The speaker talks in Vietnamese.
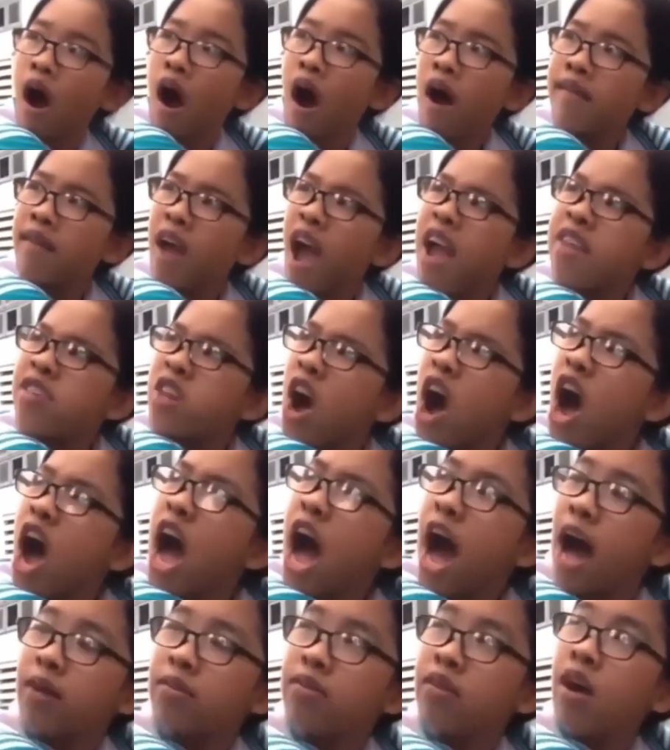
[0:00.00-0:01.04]
Trời ơi, ghê
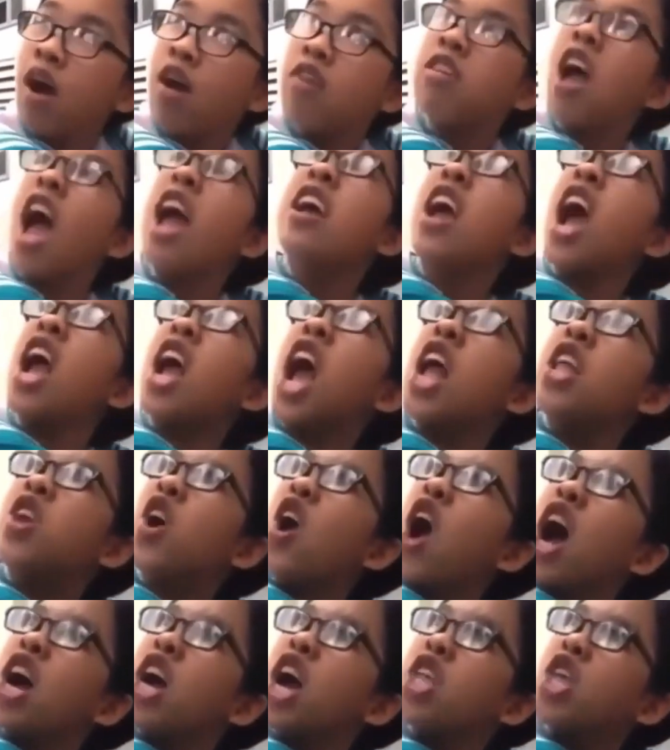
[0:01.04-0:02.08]
chưa?
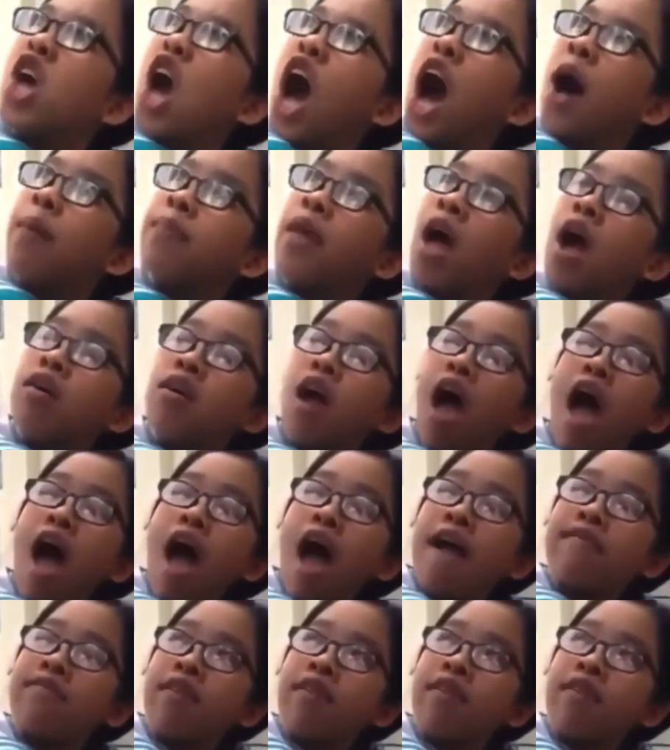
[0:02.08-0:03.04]
Ghê chưa?